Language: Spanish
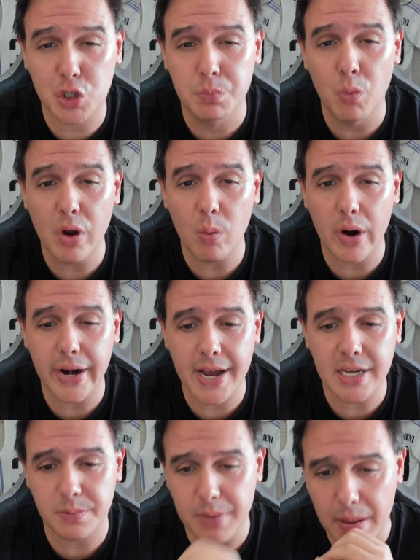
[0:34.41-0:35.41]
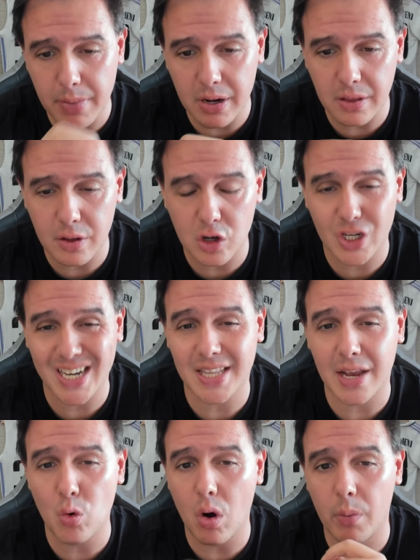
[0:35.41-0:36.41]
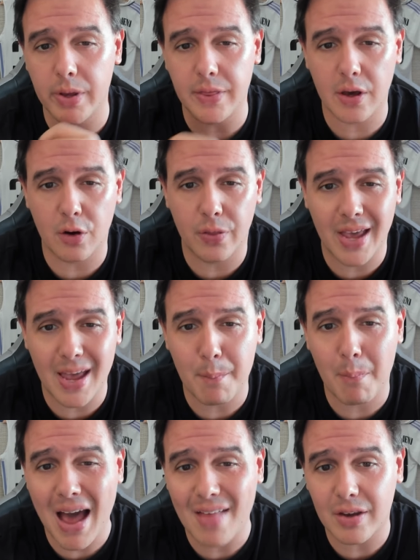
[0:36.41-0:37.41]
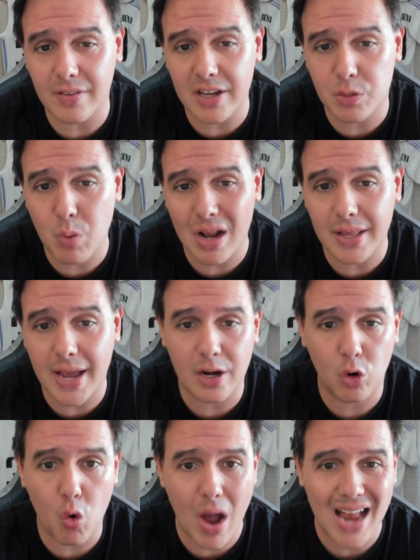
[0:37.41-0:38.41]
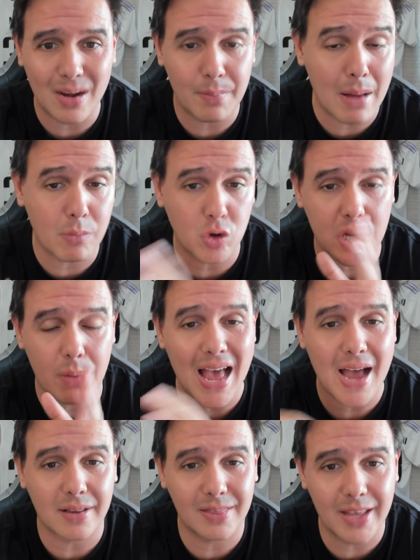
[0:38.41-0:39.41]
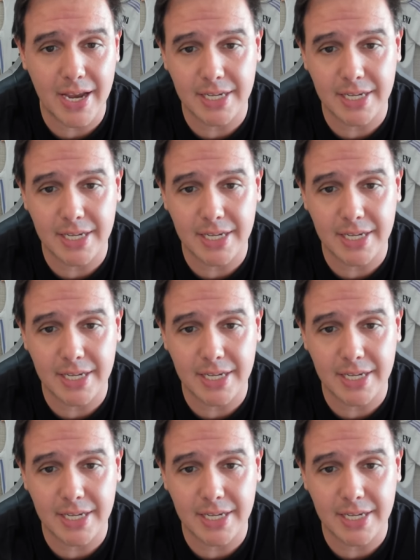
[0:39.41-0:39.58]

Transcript: Muy buenas, bienvenidos a este nuevo vídeo de Madridismo al día en el cual vamos a hablar de